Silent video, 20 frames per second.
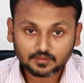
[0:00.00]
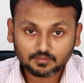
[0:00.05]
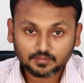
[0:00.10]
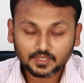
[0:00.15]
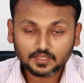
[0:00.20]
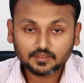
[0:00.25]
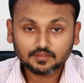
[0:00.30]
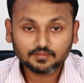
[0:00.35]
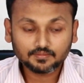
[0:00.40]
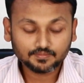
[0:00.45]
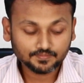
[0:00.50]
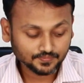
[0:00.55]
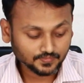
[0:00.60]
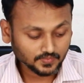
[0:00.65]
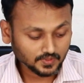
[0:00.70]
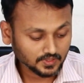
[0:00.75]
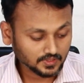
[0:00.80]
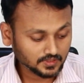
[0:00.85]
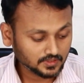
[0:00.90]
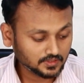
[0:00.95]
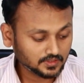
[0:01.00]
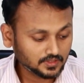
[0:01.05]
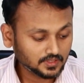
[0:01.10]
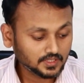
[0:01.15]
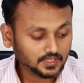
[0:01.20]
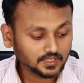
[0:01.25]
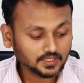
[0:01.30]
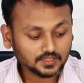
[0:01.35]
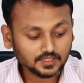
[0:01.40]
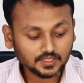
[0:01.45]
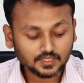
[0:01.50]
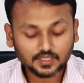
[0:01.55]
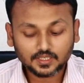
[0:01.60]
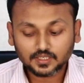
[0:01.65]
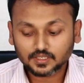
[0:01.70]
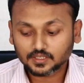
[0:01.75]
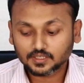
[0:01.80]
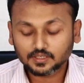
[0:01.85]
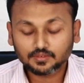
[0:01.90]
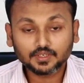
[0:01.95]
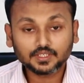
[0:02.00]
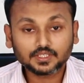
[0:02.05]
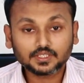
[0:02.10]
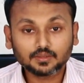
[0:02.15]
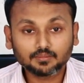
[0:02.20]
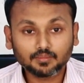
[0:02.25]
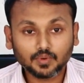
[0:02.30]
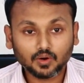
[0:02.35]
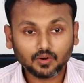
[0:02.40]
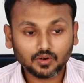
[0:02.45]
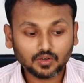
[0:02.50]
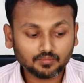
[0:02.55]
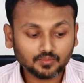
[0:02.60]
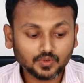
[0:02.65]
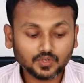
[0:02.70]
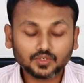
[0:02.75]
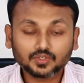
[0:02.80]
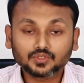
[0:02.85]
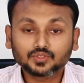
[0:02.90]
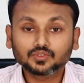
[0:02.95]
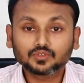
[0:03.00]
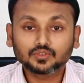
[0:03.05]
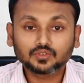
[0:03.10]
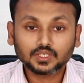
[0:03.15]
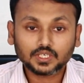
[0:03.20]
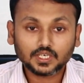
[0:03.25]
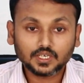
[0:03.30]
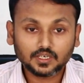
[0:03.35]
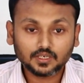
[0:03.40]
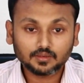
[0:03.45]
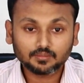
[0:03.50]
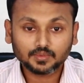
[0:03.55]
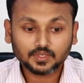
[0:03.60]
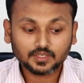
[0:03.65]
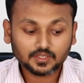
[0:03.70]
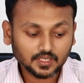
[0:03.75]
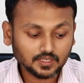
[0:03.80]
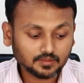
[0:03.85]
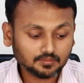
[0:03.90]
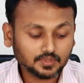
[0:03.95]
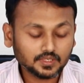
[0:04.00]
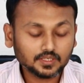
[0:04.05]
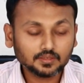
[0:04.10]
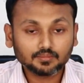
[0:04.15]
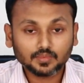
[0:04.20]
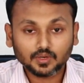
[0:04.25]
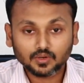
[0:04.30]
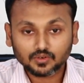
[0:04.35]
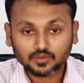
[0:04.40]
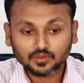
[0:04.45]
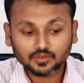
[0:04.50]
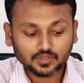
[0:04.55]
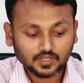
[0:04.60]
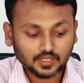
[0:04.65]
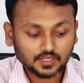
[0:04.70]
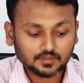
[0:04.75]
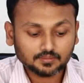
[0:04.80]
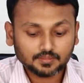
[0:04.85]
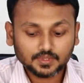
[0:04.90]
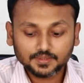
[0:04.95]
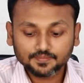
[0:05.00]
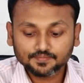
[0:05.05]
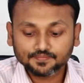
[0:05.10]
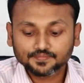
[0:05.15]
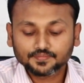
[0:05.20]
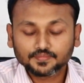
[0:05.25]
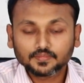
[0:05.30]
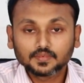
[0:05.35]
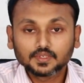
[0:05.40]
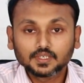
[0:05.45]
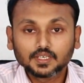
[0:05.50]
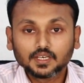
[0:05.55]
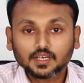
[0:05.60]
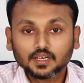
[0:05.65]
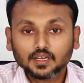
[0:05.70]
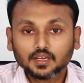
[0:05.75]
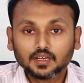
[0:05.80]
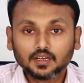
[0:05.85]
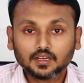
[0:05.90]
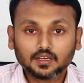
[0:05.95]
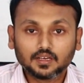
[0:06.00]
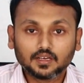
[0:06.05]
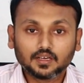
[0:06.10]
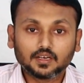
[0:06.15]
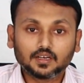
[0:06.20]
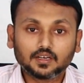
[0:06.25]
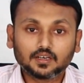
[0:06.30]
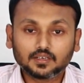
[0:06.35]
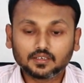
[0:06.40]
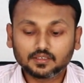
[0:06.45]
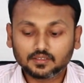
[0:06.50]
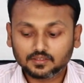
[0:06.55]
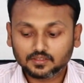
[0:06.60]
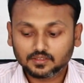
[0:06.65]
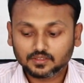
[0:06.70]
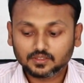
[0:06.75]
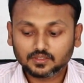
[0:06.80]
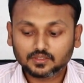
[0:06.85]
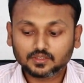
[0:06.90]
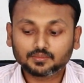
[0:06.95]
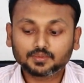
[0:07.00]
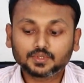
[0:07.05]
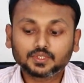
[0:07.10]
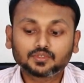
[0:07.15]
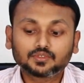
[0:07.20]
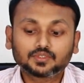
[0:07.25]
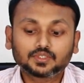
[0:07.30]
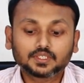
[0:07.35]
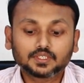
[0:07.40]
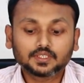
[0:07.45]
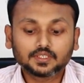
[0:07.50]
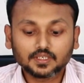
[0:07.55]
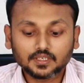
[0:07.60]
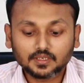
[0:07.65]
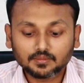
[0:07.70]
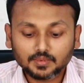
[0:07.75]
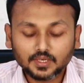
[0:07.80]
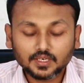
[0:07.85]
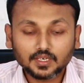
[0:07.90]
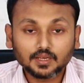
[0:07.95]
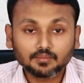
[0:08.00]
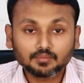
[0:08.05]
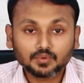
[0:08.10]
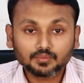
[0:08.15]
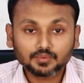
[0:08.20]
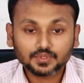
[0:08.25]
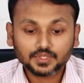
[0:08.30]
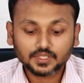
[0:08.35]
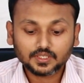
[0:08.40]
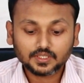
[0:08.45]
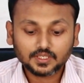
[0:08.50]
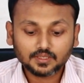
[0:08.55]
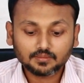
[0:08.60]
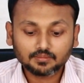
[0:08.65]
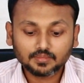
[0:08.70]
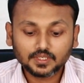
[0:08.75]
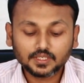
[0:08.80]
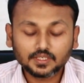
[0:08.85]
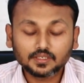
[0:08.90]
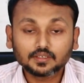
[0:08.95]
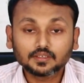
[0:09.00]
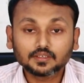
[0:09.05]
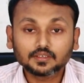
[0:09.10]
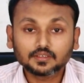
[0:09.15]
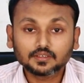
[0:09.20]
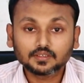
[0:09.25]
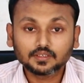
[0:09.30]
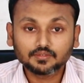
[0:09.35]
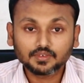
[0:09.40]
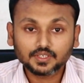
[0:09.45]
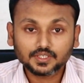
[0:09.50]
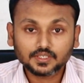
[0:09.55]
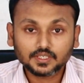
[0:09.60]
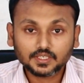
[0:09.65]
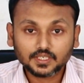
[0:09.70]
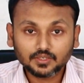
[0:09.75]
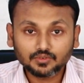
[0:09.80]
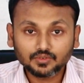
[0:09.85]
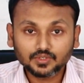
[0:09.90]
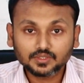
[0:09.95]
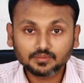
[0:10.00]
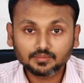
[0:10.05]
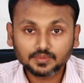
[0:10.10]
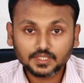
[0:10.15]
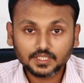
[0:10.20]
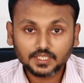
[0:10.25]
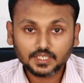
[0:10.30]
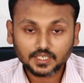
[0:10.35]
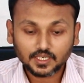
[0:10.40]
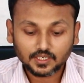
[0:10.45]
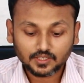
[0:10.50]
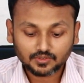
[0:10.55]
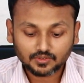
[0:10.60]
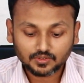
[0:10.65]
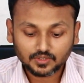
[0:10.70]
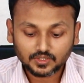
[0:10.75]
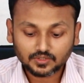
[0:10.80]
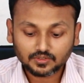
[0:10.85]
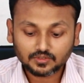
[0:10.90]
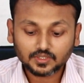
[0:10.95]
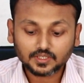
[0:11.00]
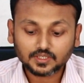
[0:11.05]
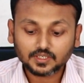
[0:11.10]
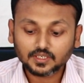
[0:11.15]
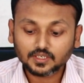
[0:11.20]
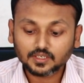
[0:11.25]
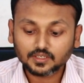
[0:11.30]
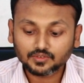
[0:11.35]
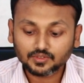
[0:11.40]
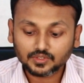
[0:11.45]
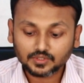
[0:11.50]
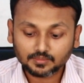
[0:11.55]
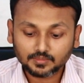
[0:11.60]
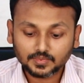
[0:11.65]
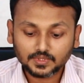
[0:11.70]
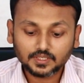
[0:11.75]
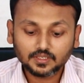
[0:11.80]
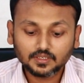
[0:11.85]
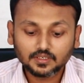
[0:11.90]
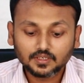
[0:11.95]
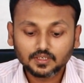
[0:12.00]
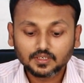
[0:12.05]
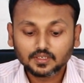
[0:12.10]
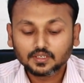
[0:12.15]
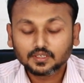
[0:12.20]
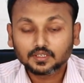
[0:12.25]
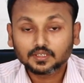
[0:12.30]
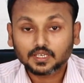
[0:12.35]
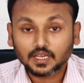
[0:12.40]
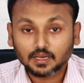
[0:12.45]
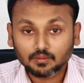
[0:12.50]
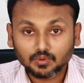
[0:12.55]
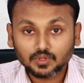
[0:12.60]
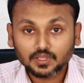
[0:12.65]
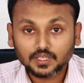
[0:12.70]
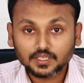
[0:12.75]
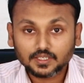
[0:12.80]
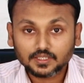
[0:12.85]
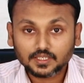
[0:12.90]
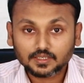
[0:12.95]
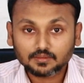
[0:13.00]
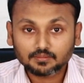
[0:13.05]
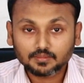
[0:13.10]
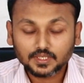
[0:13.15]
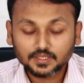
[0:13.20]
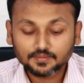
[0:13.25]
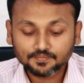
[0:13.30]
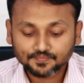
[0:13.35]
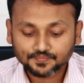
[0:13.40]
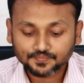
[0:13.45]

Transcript: থাকবে এছাড়া ডিভাইসকে পাওয়ার অফ করার জন্য একটা অ্যাডাপ্টার থাকবে পাওয়ার কর্ড থাকবে আর সবশেষ হচ্ছে আপনার ল্যাপটপের সাথে আপনি ডিভাইসটাকে ইউএসবি দিয়ে কানেক্ট করার জন্য একটা ইউএসবি ক্যাবল দেওয়া থাকবে